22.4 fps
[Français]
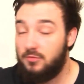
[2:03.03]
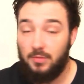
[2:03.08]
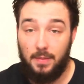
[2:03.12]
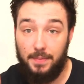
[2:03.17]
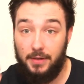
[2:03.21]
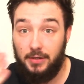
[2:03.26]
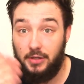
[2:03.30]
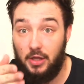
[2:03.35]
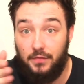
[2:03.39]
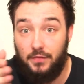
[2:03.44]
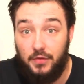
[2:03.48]
euh, je
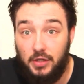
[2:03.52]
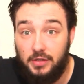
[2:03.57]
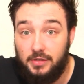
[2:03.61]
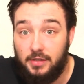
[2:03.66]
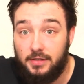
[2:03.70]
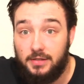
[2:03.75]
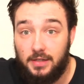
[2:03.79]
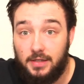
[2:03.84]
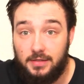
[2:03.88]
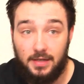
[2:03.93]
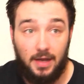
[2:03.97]
m'appelle David,
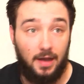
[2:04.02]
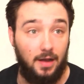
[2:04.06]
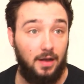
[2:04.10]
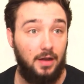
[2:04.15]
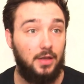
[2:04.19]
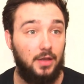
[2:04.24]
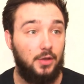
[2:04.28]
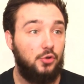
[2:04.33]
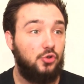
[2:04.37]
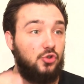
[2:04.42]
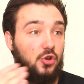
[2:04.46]

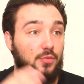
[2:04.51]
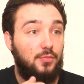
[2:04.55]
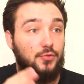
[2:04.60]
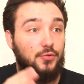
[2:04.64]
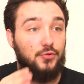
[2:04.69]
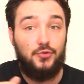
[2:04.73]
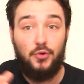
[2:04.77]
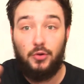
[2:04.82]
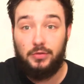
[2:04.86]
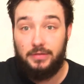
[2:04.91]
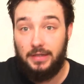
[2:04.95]
tatata, je
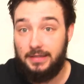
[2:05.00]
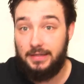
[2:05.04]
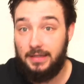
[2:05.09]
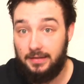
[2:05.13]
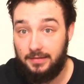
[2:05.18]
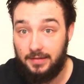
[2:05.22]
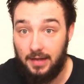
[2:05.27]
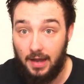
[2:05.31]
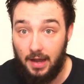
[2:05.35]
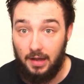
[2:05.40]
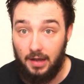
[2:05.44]
mesure
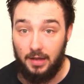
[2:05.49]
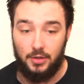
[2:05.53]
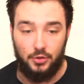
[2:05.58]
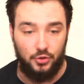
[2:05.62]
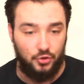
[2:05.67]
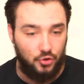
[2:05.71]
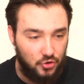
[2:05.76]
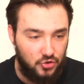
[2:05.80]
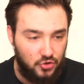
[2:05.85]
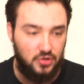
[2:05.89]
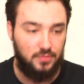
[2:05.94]
tatata,
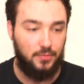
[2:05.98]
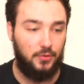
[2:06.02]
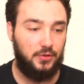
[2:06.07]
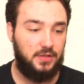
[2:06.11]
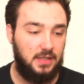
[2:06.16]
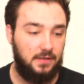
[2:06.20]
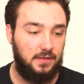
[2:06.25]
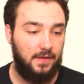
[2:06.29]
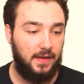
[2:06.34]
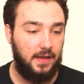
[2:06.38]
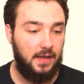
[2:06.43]
je suis
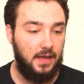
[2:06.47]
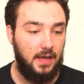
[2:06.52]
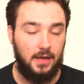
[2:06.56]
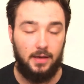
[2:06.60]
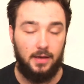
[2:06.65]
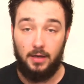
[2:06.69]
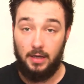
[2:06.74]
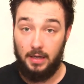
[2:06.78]
motivé,